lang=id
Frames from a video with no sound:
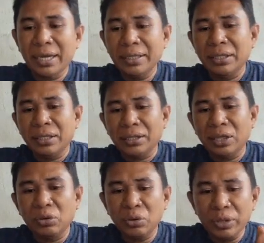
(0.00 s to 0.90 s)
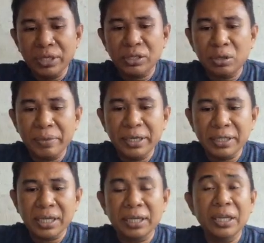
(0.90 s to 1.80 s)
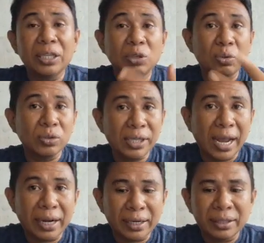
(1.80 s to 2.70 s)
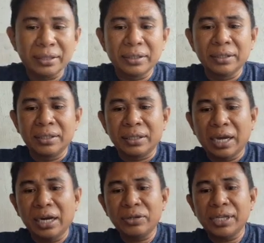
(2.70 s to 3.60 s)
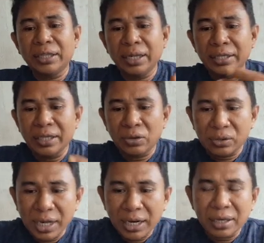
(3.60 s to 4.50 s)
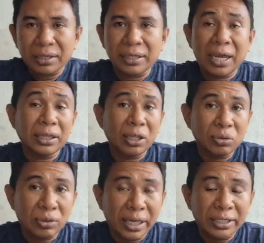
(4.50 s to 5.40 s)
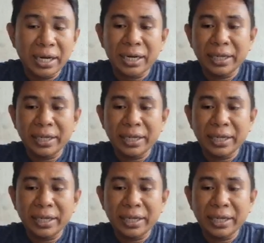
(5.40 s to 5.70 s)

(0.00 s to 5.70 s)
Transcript: ya, tentu instrumen di satelit itu rusak. Kalau satelitnya rusak, ya tentu saja